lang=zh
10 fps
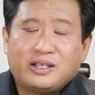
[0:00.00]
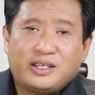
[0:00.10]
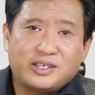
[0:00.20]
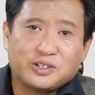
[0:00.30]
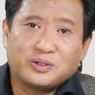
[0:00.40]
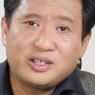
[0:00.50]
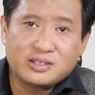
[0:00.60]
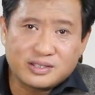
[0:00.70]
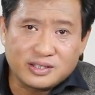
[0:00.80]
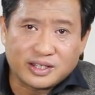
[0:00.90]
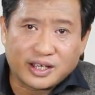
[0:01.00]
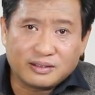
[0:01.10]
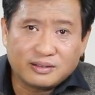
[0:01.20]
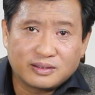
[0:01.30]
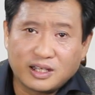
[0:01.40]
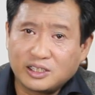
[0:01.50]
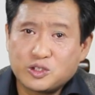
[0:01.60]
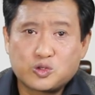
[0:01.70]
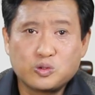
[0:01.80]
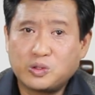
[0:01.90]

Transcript: 一九一四年，当时中